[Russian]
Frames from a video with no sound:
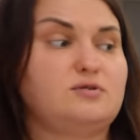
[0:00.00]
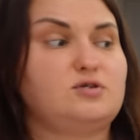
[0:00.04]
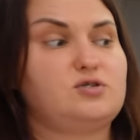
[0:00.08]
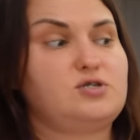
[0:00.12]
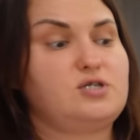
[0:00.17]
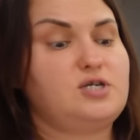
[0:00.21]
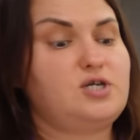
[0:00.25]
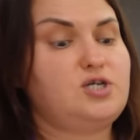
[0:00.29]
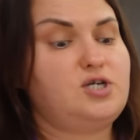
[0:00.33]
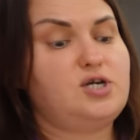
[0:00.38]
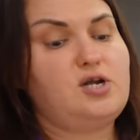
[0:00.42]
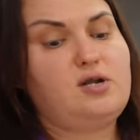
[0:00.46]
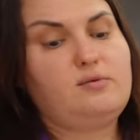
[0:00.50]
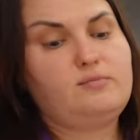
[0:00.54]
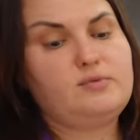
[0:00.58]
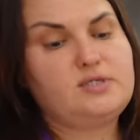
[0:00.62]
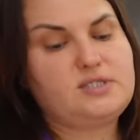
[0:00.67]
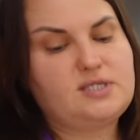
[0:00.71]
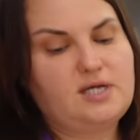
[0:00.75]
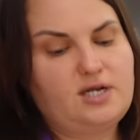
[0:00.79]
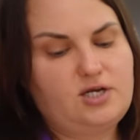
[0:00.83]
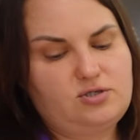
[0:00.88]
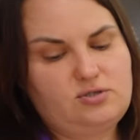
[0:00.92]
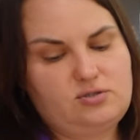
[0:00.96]
Потому что вначале мы
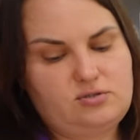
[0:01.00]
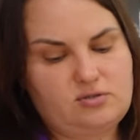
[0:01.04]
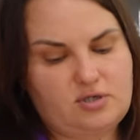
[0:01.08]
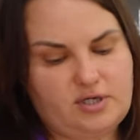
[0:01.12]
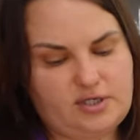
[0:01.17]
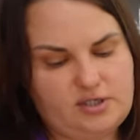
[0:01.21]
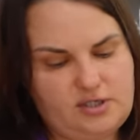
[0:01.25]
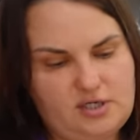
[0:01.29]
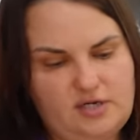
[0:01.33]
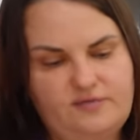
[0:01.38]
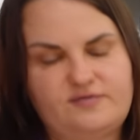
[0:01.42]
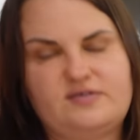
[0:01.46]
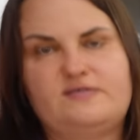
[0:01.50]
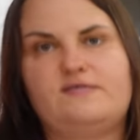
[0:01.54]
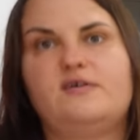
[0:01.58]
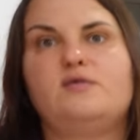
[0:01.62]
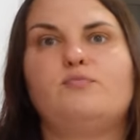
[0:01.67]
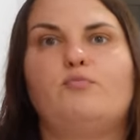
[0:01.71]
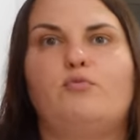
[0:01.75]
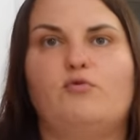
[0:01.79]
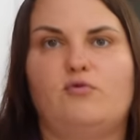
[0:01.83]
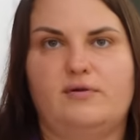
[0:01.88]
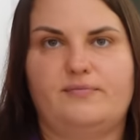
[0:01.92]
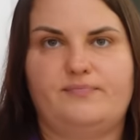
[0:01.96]
столешницу хотели в
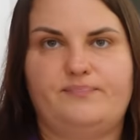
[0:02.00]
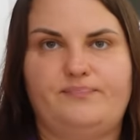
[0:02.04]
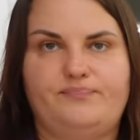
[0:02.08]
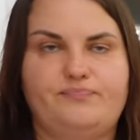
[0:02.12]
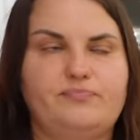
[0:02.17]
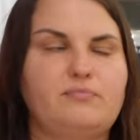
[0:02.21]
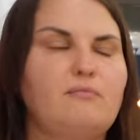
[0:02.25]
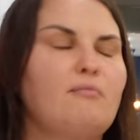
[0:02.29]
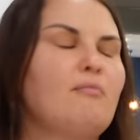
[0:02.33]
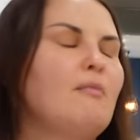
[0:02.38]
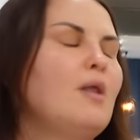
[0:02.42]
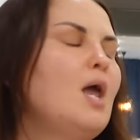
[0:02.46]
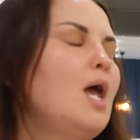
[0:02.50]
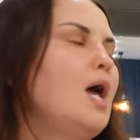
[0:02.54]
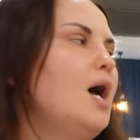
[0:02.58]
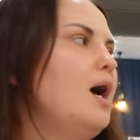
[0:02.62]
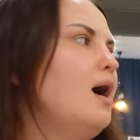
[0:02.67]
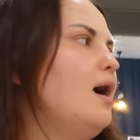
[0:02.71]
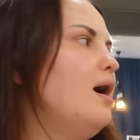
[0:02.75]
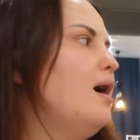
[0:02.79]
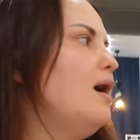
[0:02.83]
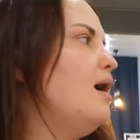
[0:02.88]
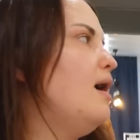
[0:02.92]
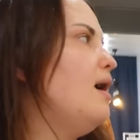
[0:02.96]
цвет пола.
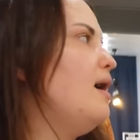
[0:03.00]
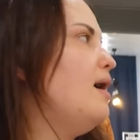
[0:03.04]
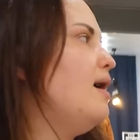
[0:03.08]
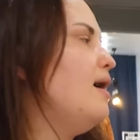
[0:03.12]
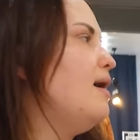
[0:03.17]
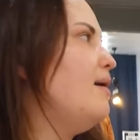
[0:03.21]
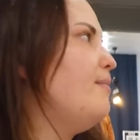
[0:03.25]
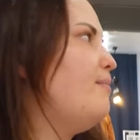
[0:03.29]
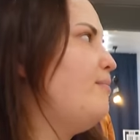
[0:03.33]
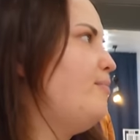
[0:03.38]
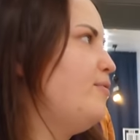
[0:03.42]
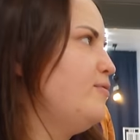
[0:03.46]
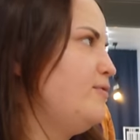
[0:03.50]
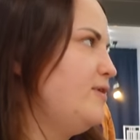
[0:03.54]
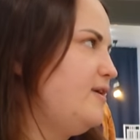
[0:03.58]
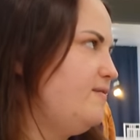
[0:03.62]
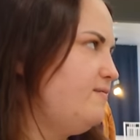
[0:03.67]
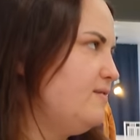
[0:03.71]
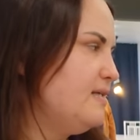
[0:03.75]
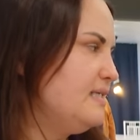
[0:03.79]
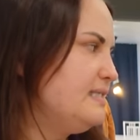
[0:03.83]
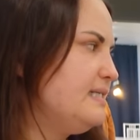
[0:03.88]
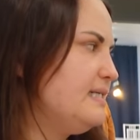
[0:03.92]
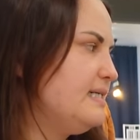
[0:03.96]
А
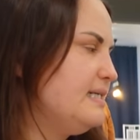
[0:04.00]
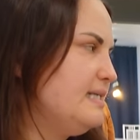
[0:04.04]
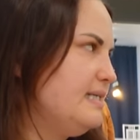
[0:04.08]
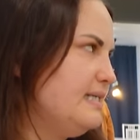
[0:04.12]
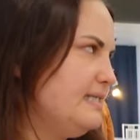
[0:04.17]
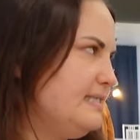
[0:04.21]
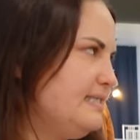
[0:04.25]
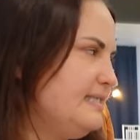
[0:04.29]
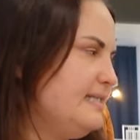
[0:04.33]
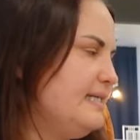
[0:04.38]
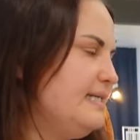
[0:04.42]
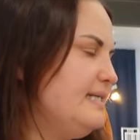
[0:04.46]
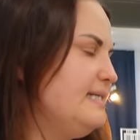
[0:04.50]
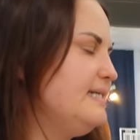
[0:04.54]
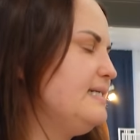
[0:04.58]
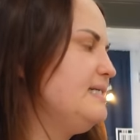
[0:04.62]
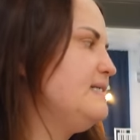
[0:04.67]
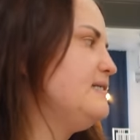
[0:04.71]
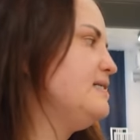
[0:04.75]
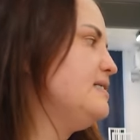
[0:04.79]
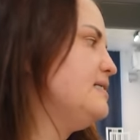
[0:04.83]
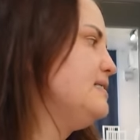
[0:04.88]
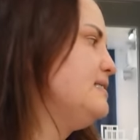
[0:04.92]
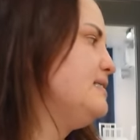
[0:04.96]
Появился
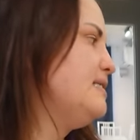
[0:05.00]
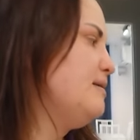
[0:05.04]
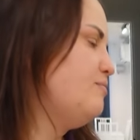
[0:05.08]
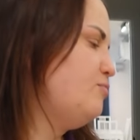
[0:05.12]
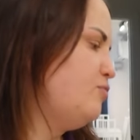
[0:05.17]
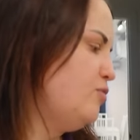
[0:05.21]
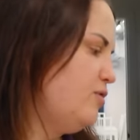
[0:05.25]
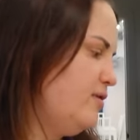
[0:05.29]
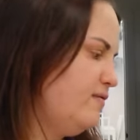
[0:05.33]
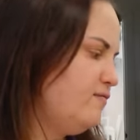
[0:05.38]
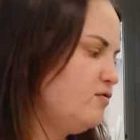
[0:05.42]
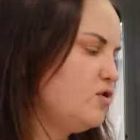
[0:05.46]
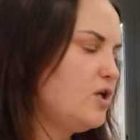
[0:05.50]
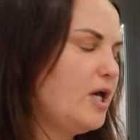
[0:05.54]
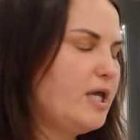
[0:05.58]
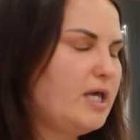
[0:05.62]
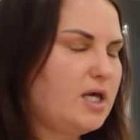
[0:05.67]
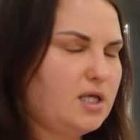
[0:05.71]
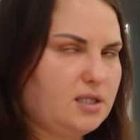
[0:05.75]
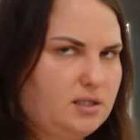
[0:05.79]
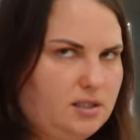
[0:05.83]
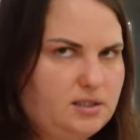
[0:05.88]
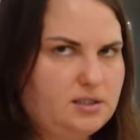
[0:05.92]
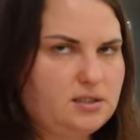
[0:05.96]
холодильник, э, цапнули его на
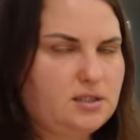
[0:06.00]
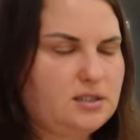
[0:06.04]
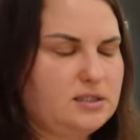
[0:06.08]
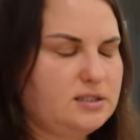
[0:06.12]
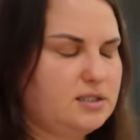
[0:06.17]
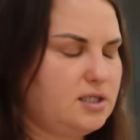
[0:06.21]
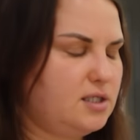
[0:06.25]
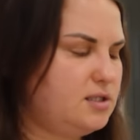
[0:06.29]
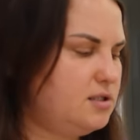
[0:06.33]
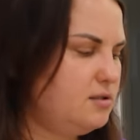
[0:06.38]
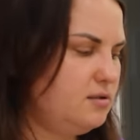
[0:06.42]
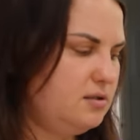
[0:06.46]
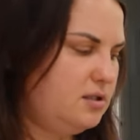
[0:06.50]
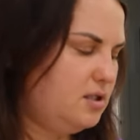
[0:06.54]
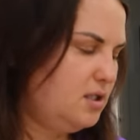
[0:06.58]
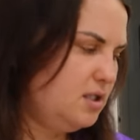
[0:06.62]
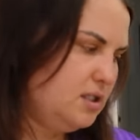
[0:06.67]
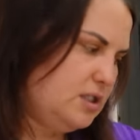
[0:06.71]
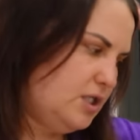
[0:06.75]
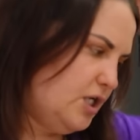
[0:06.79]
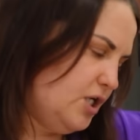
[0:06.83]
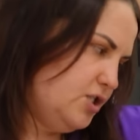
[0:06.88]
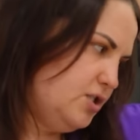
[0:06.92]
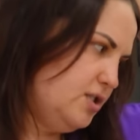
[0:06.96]
Яндексе. Кстати, не
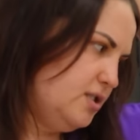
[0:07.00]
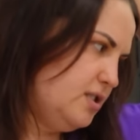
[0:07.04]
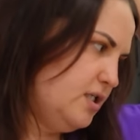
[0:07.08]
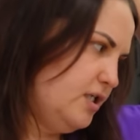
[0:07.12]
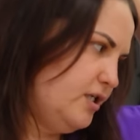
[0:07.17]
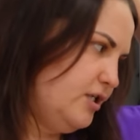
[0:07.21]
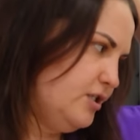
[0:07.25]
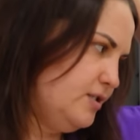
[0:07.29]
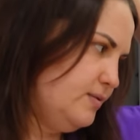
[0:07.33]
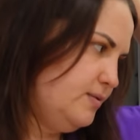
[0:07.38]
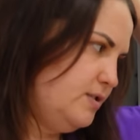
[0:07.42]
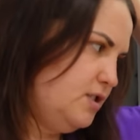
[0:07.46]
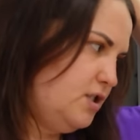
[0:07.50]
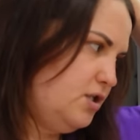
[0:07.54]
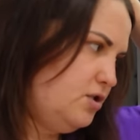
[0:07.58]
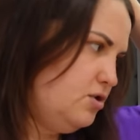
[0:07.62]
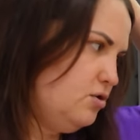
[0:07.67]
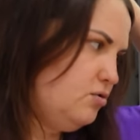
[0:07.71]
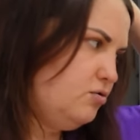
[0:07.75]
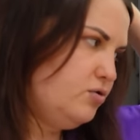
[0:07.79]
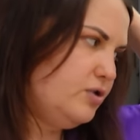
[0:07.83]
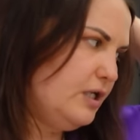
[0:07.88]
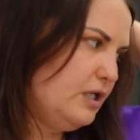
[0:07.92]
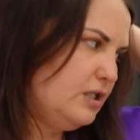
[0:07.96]
страшно заказывать
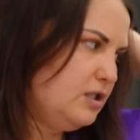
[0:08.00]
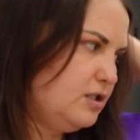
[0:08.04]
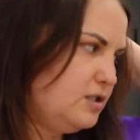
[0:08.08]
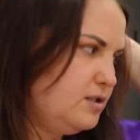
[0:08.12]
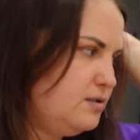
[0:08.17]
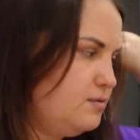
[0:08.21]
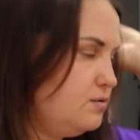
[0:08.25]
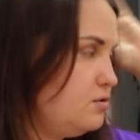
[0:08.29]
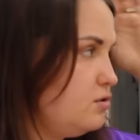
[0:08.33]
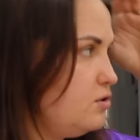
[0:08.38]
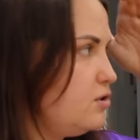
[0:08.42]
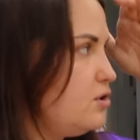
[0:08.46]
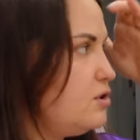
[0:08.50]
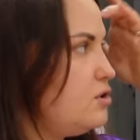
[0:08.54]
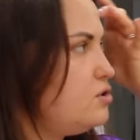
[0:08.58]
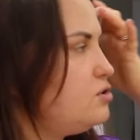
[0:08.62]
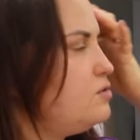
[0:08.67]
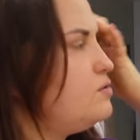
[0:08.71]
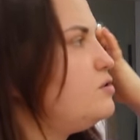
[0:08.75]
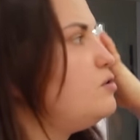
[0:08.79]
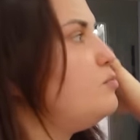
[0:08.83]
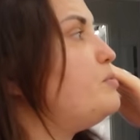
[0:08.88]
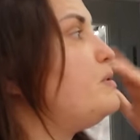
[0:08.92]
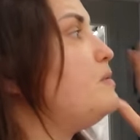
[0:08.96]
технику на Яндексе, все
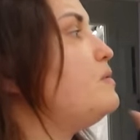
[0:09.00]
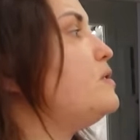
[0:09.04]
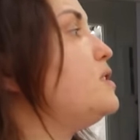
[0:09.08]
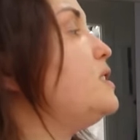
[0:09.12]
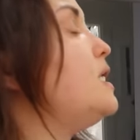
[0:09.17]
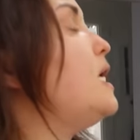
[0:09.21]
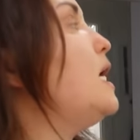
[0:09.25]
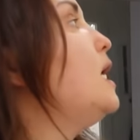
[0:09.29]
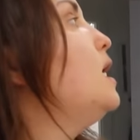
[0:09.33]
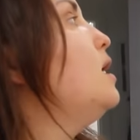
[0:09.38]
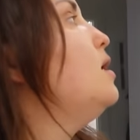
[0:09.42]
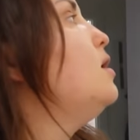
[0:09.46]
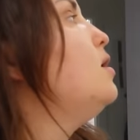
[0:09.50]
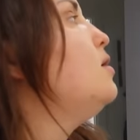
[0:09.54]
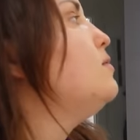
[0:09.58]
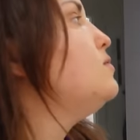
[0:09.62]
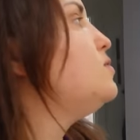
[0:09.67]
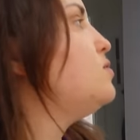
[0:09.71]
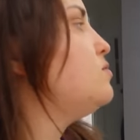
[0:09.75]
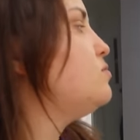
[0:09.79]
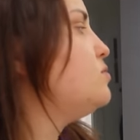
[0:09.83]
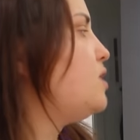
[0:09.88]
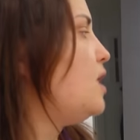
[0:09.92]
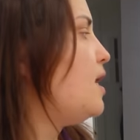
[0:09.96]
хорошо, все привезли,
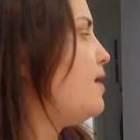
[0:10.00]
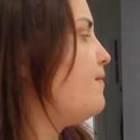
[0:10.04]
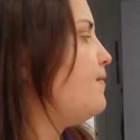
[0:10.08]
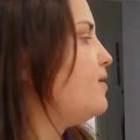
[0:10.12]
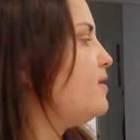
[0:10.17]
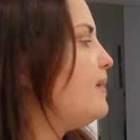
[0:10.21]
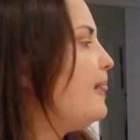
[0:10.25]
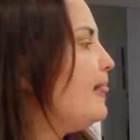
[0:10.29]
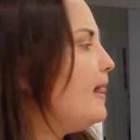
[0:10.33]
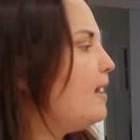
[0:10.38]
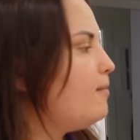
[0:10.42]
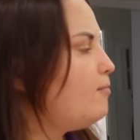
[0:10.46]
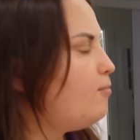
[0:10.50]
все устраивает.